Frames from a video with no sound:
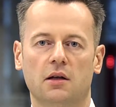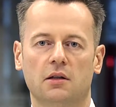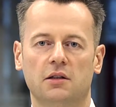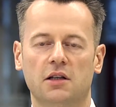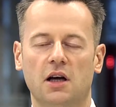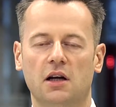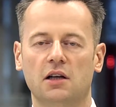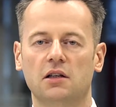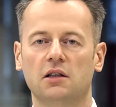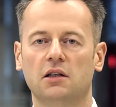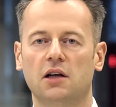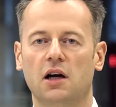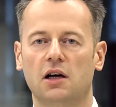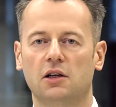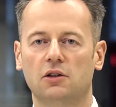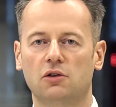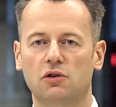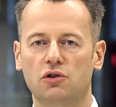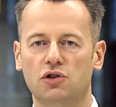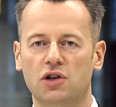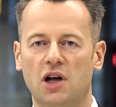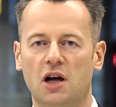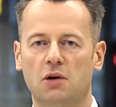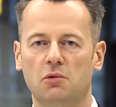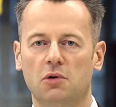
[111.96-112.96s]
Na rynkach
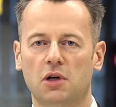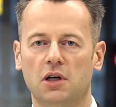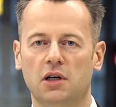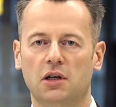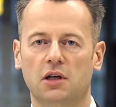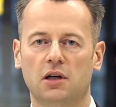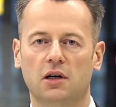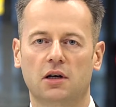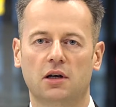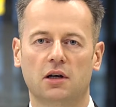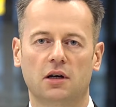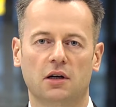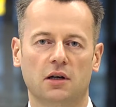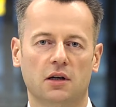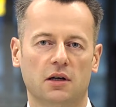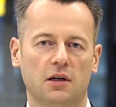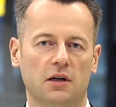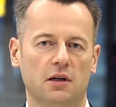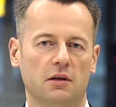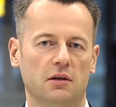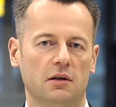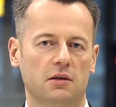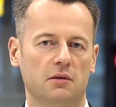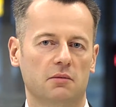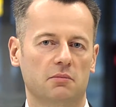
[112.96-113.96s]
dojrzałych
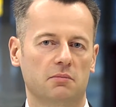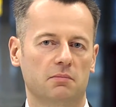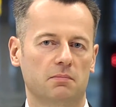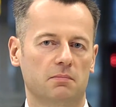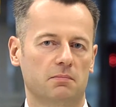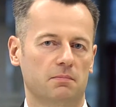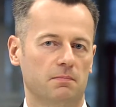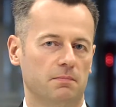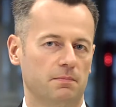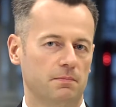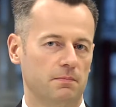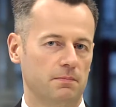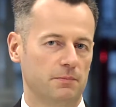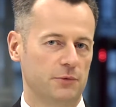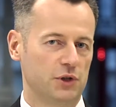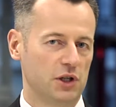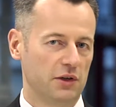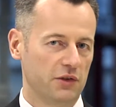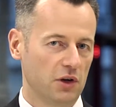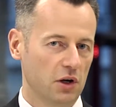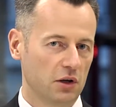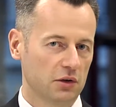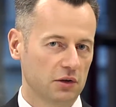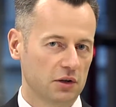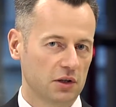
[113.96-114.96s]

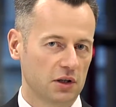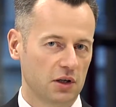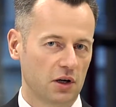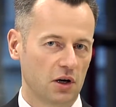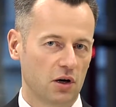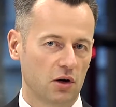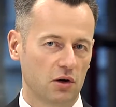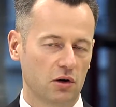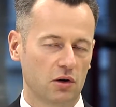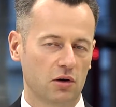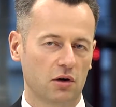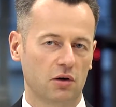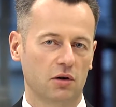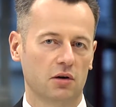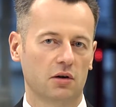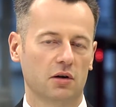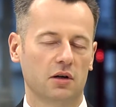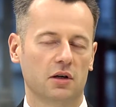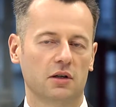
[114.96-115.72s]
dziewiąty rok